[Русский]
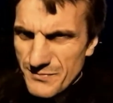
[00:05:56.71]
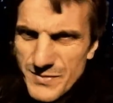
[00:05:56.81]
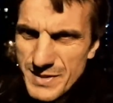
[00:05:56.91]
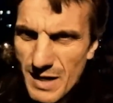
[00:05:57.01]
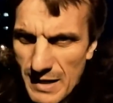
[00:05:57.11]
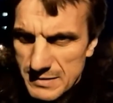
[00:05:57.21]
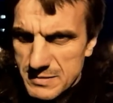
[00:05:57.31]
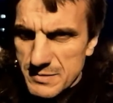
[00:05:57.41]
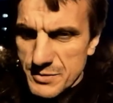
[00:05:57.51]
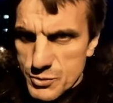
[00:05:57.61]
не
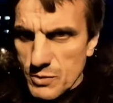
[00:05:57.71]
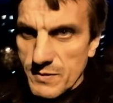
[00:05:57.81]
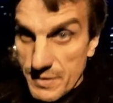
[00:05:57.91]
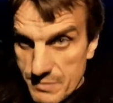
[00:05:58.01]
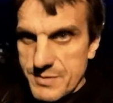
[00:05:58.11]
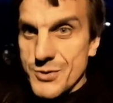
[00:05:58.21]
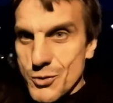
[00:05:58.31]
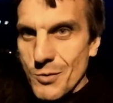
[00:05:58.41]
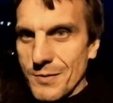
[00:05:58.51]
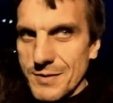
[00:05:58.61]
газ дешевый,
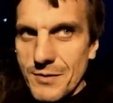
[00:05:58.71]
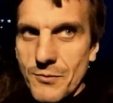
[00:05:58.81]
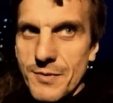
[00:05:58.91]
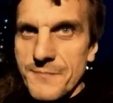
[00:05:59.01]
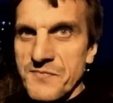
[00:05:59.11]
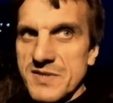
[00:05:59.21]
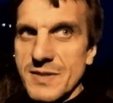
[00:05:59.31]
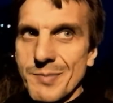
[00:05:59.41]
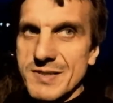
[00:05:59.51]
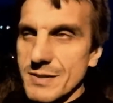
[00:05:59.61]
дешевый такой
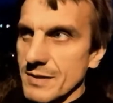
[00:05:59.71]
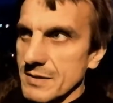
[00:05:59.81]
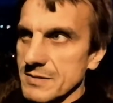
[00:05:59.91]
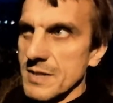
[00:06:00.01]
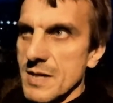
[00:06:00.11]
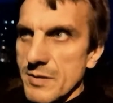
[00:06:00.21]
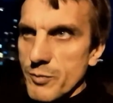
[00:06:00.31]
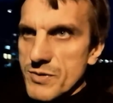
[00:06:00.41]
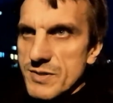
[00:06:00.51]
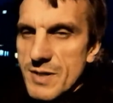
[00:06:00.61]
сепарский газ
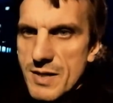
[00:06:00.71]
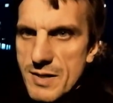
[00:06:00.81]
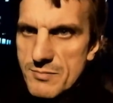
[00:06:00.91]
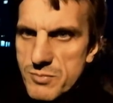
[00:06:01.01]
Путина, а